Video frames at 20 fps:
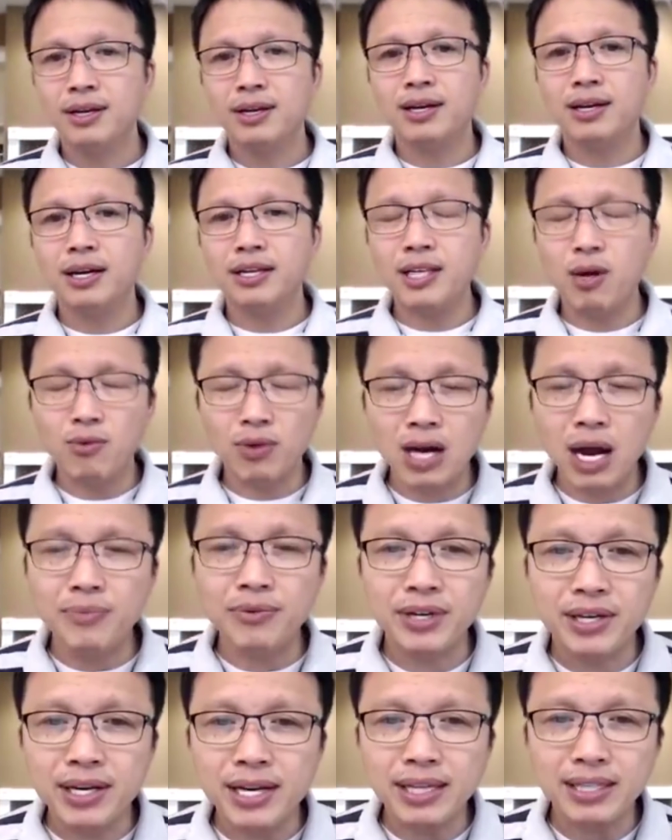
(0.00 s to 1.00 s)
ở trong cái lớp
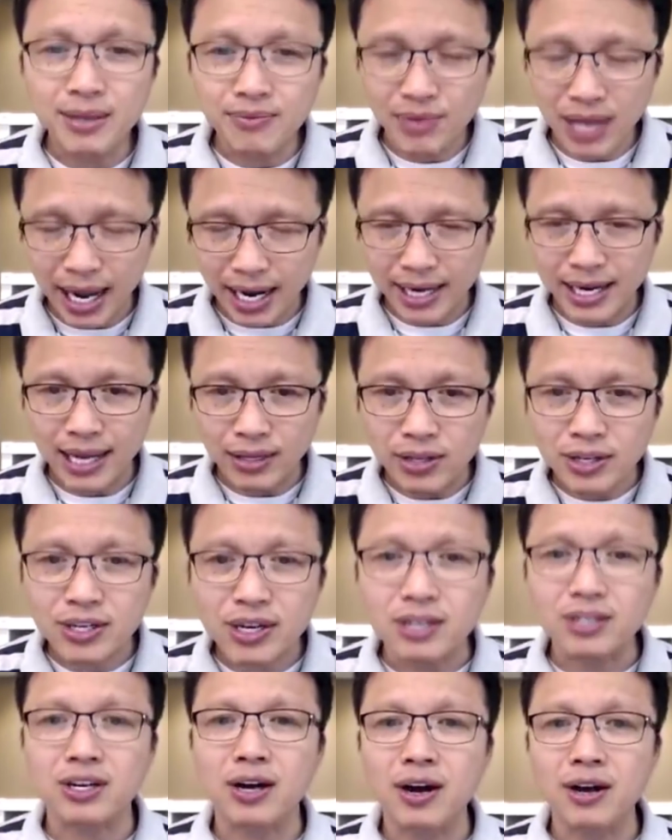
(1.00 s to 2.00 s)
đường nó trái tim chàng anh giải thích
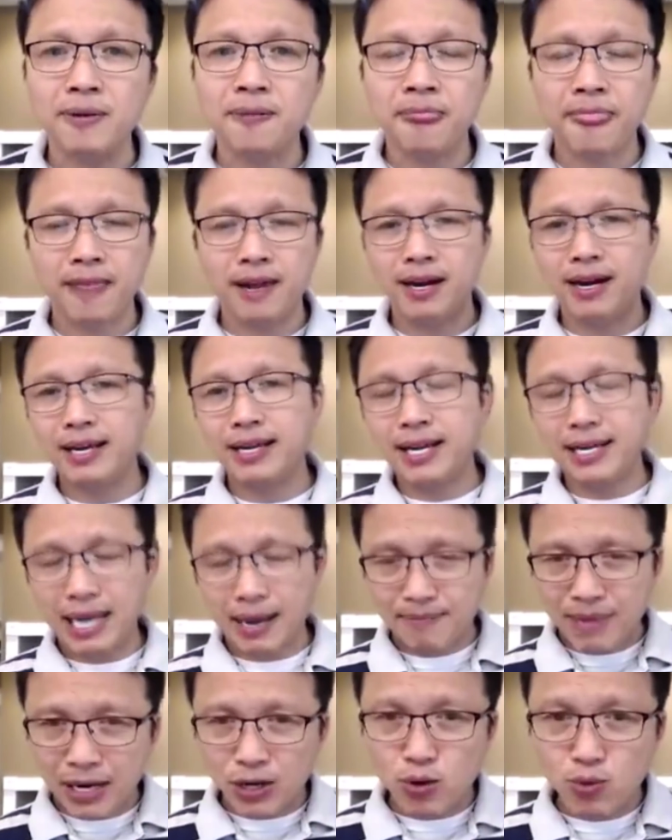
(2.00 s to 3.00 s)
rất rõ là cái
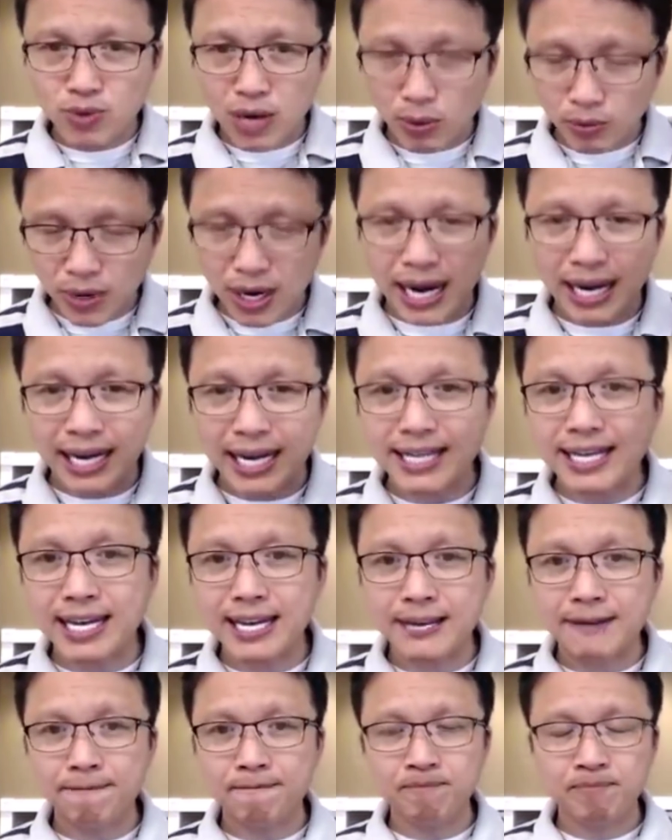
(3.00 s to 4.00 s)
cảm giác rung động nó là cái
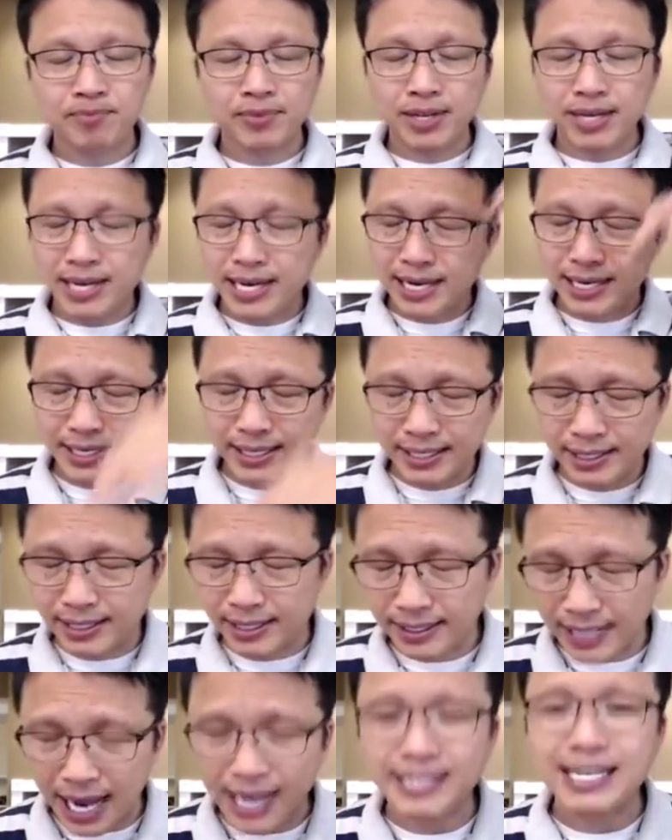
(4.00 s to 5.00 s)
gì
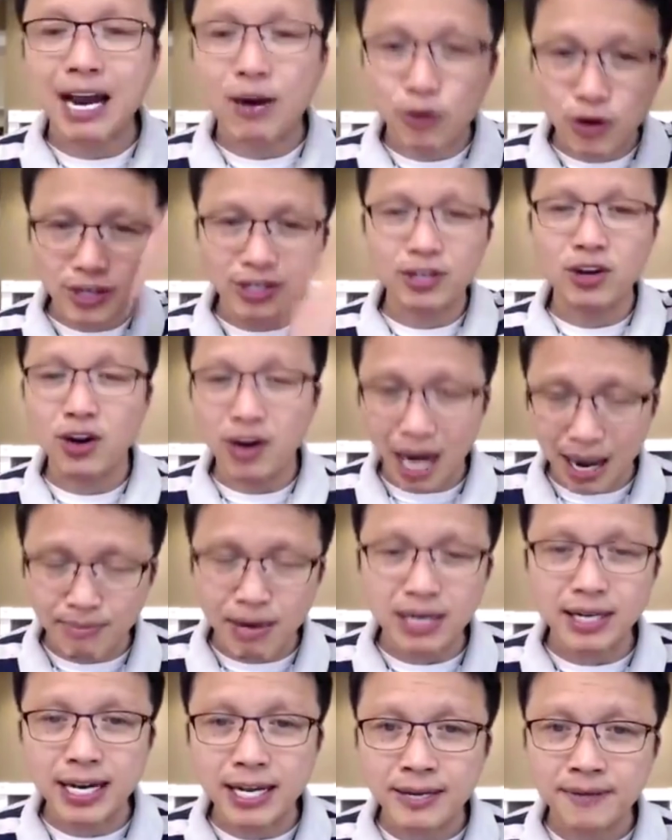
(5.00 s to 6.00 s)
tại sao nó nó lại
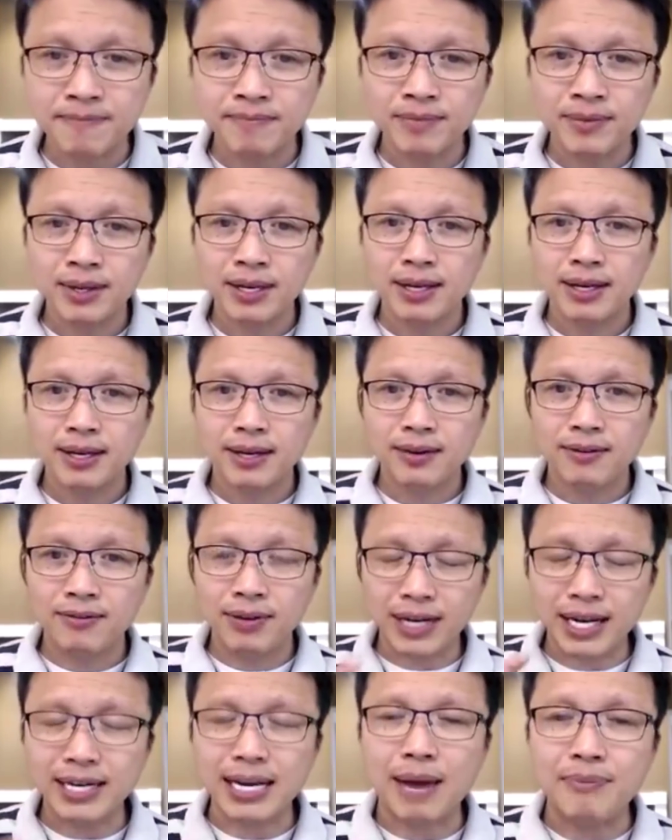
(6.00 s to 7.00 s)
mất đi và
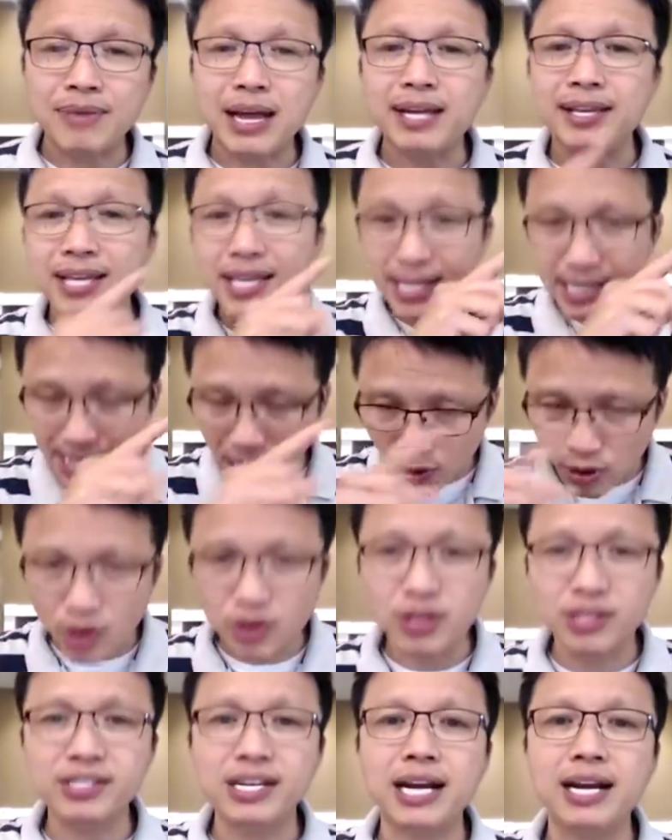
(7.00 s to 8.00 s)
cái cảm giác gì sau đó
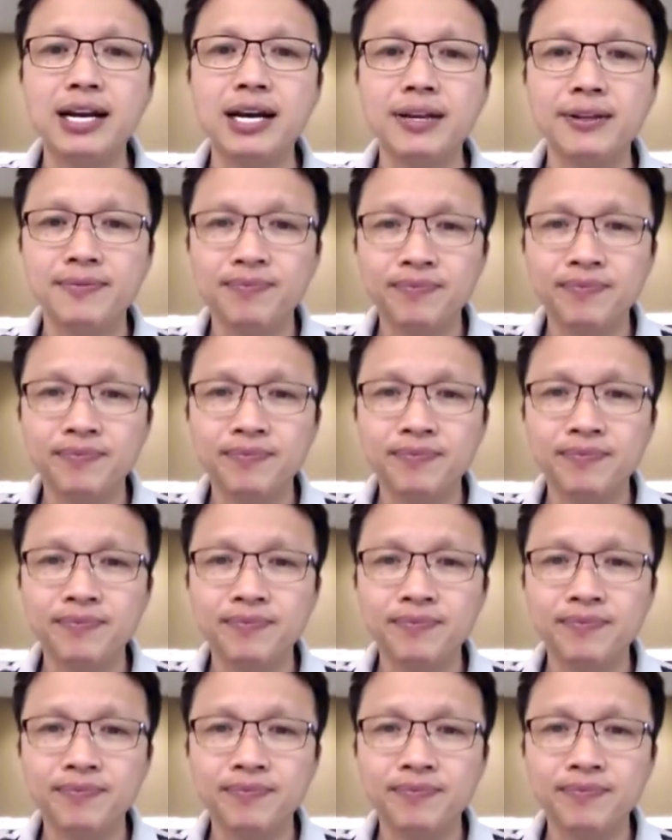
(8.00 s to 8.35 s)
được xây lên